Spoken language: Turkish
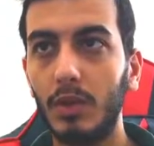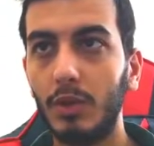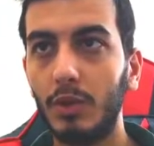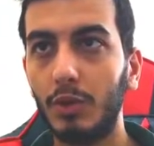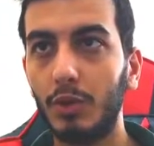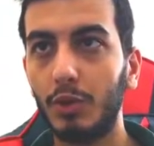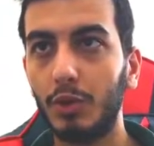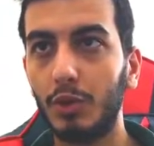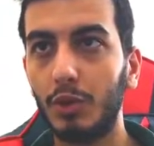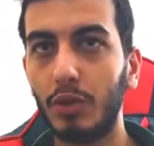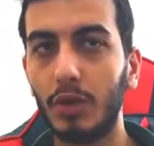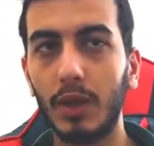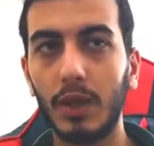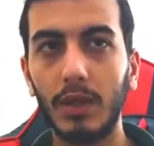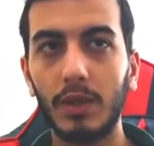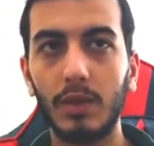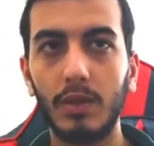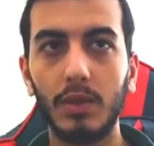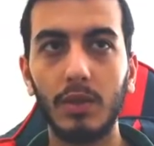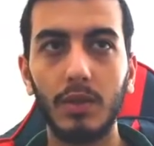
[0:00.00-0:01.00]

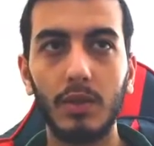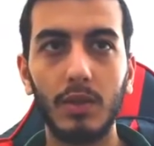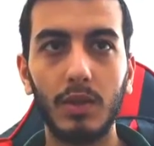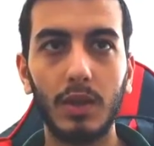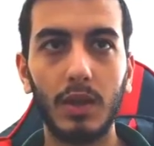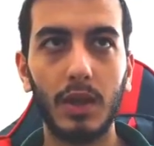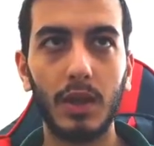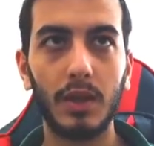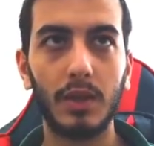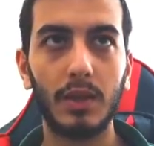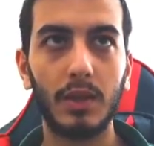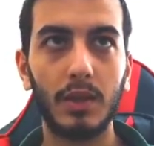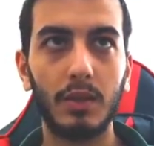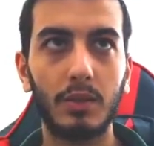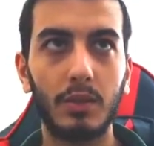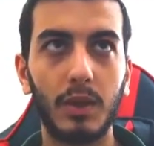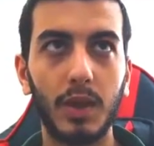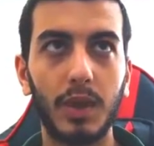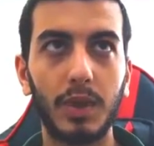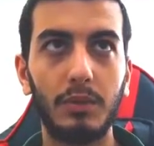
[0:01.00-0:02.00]
Şuradan
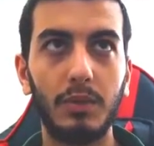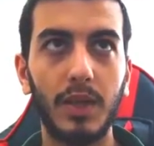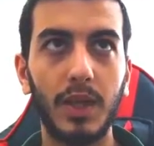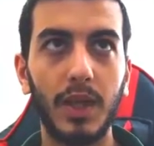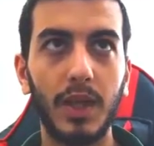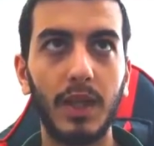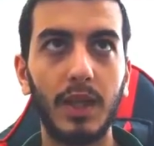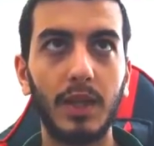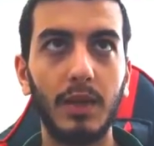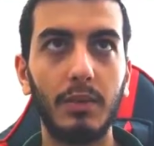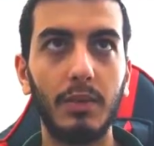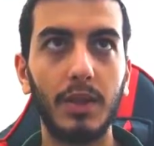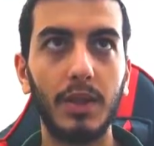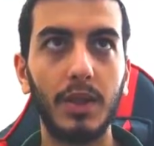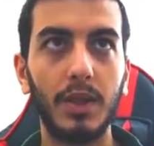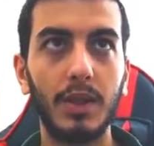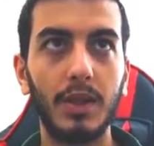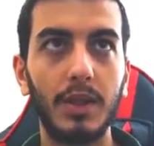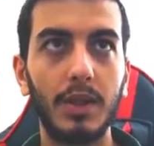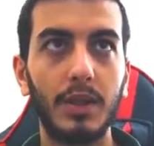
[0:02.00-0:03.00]
artık bakayım neye
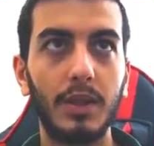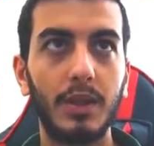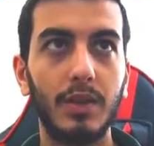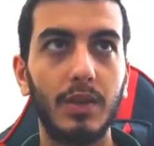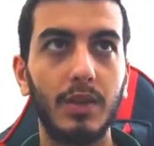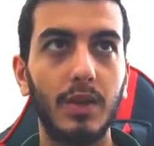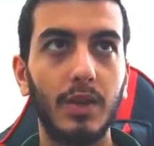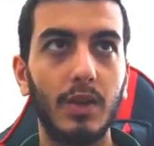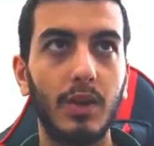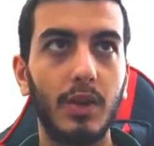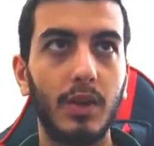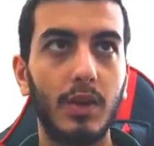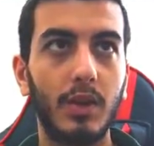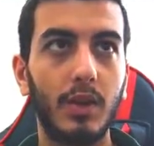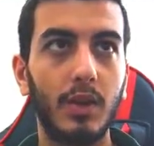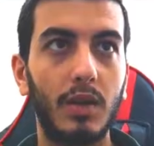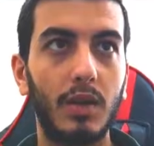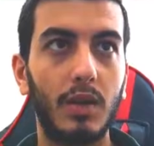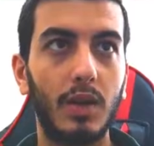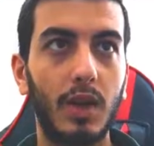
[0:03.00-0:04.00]
gidebiliriz.
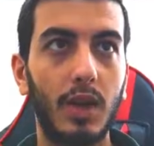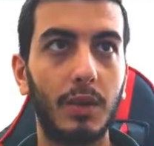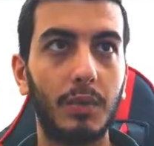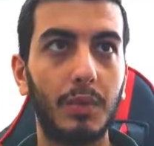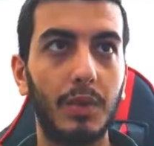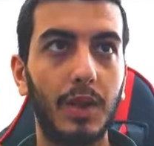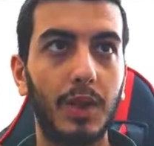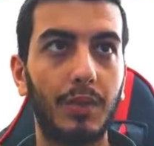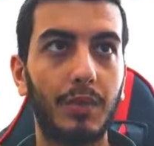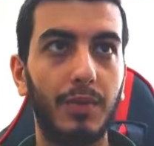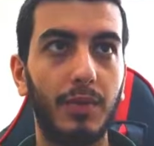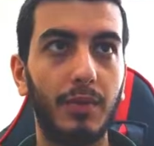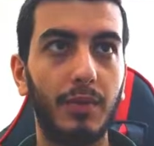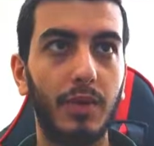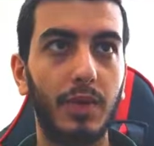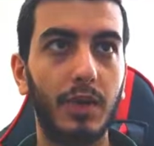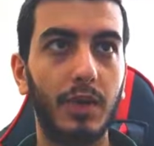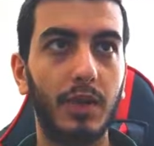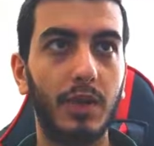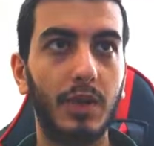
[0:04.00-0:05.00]
Arma
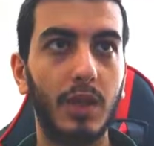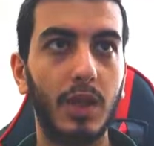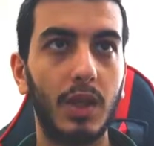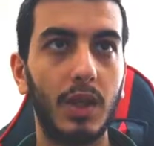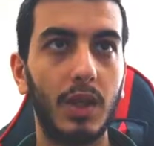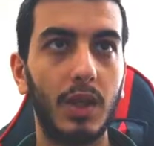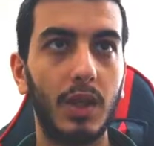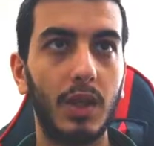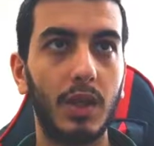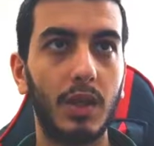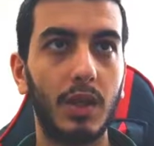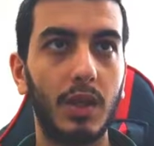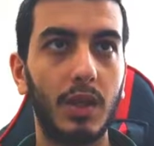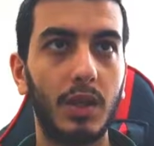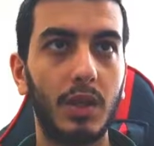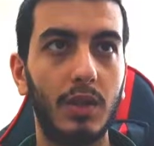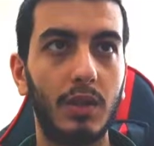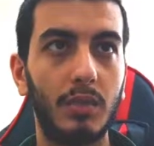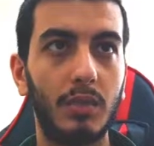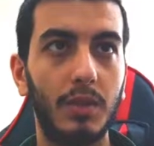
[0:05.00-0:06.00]
reforma gitsek
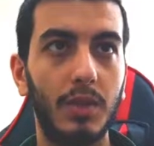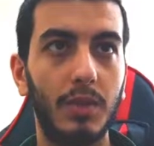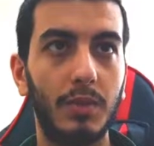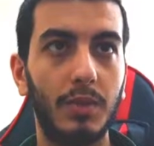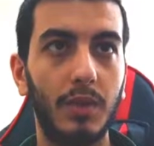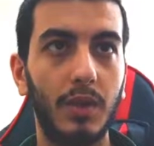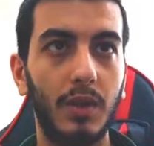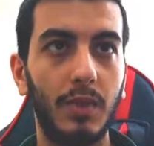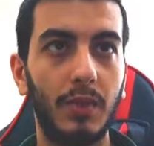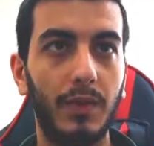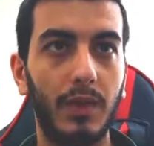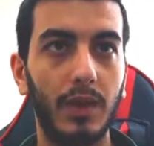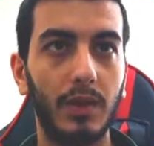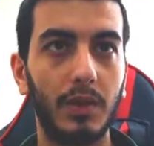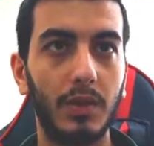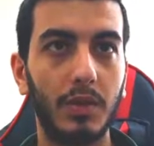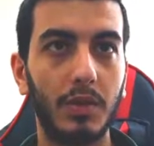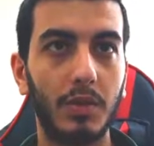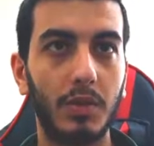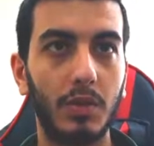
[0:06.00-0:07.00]
bize bir ne
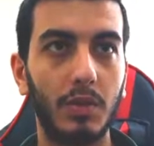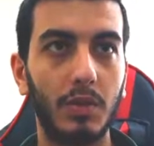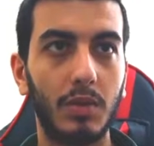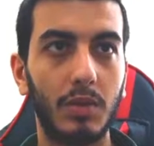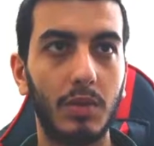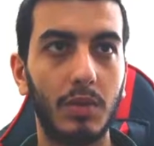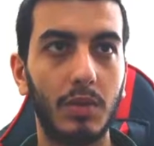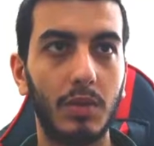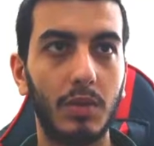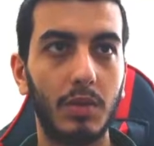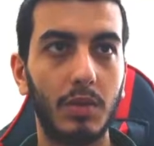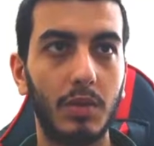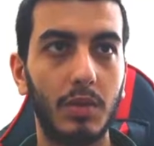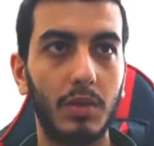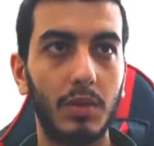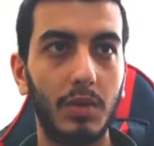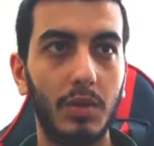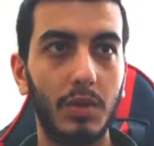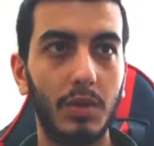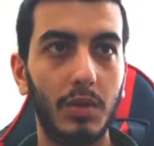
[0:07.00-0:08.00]
faydası olur?
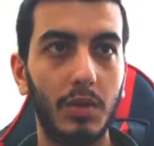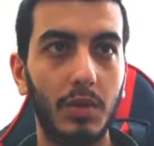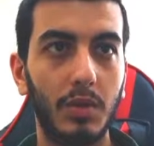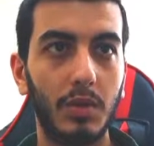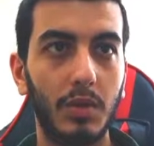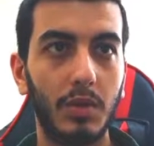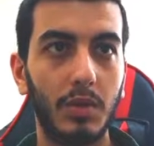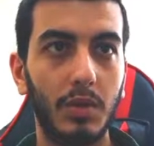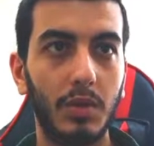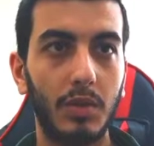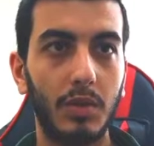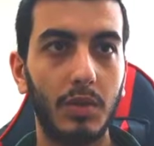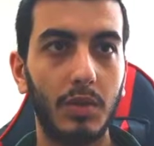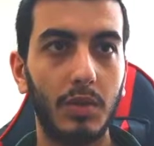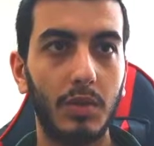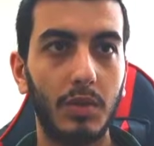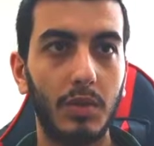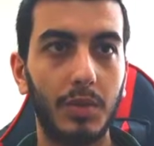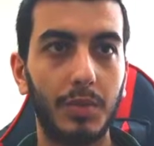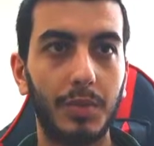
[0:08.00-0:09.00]

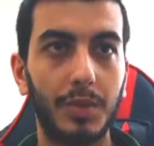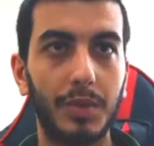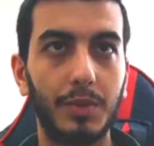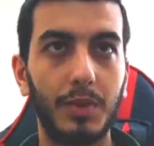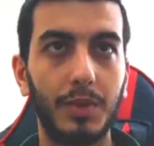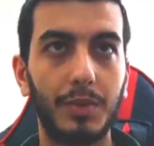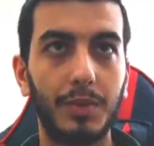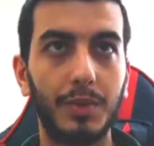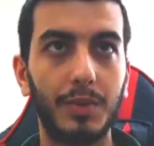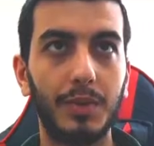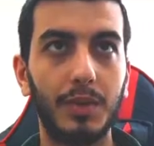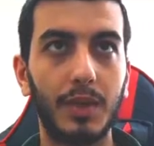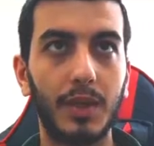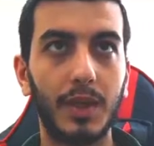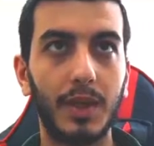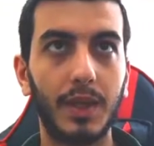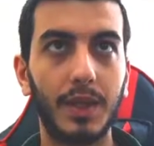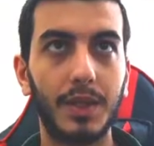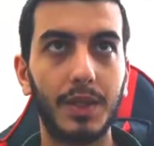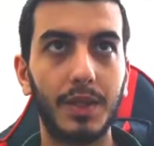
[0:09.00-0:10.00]
Topçu mopçu bunlar
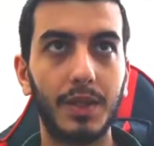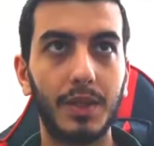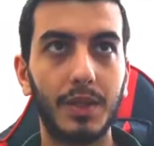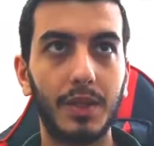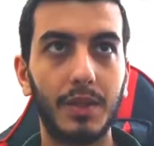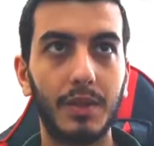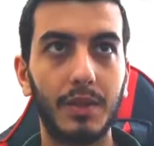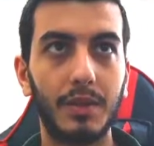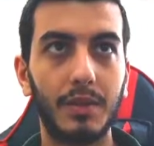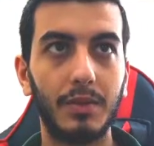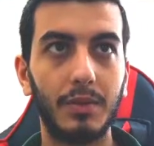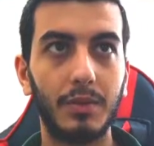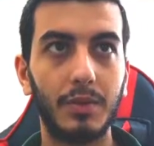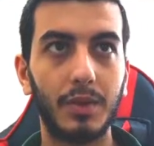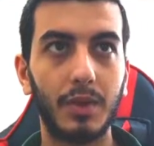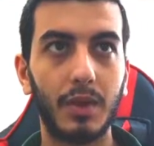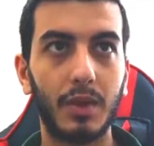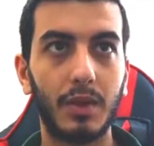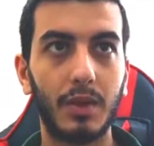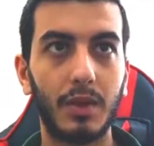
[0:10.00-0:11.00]
geç.
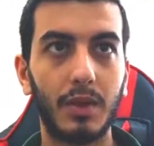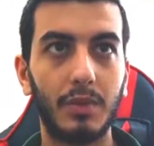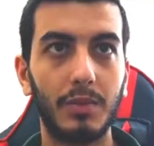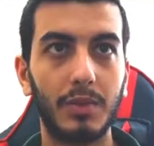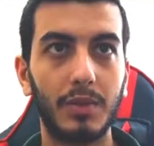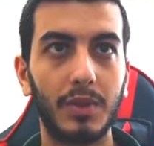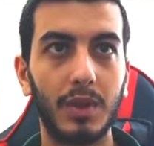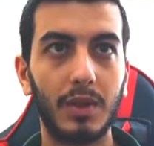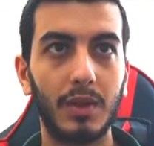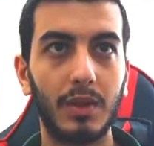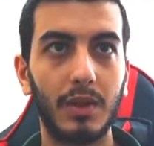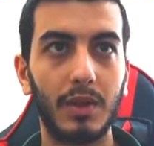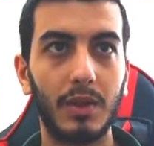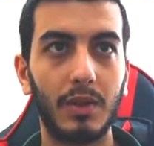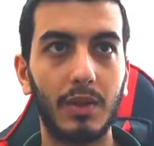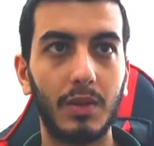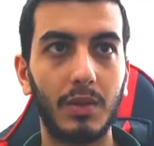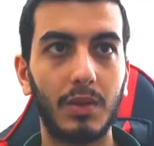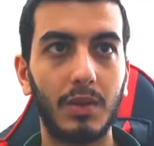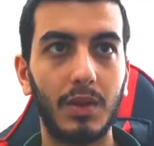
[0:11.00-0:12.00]
Uçaklar uçaklar
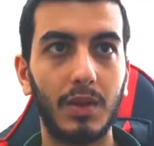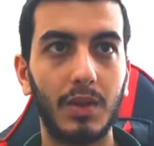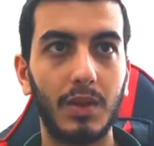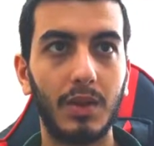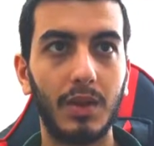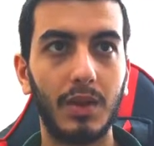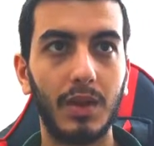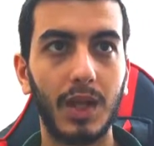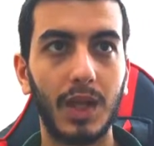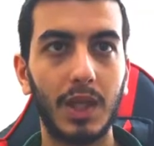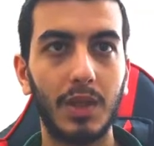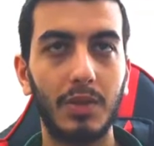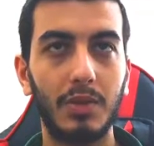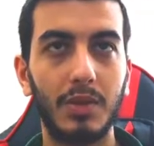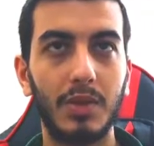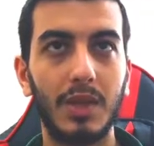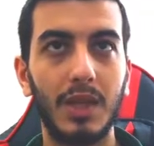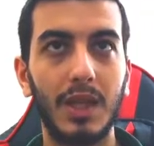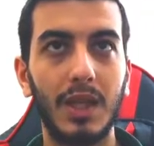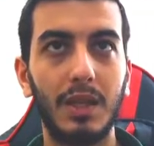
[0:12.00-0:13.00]
doktorlar yani
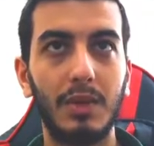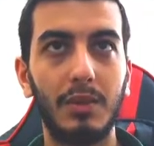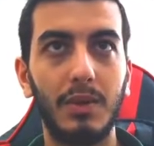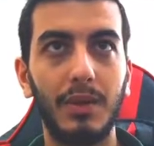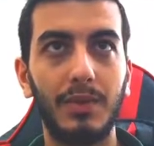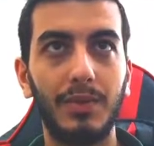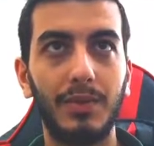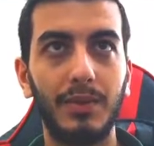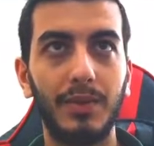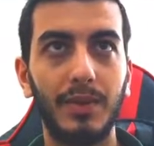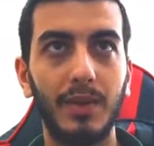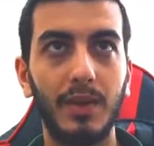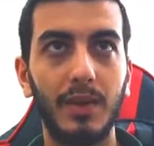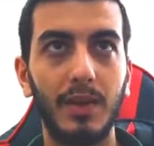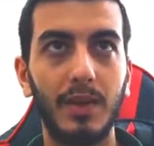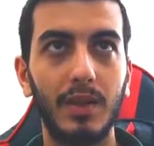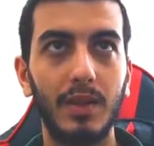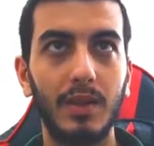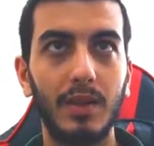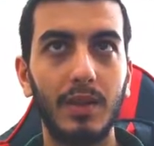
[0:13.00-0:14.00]
%50 buff.
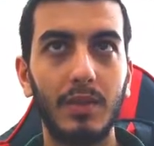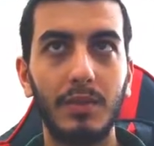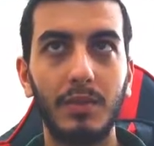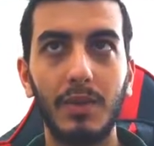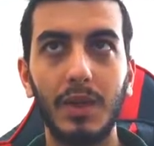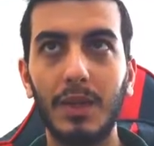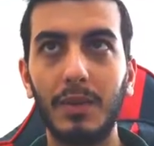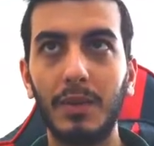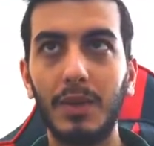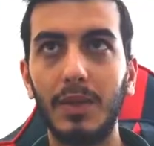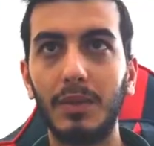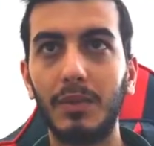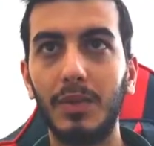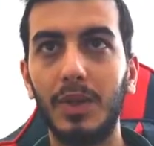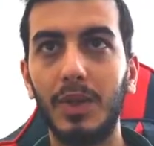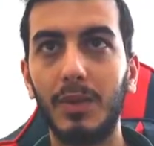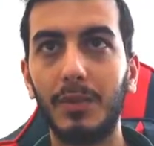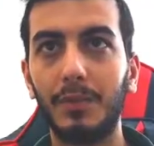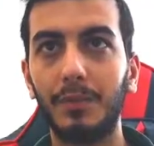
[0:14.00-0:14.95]
Bilemedim ki.